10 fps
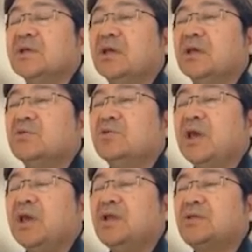
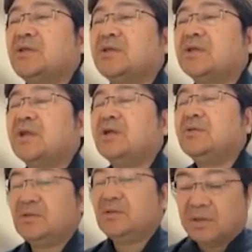並列化できてな
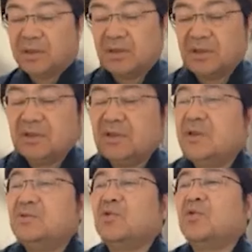い
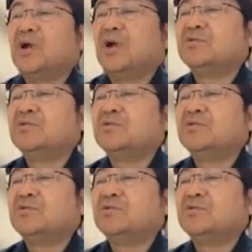ところが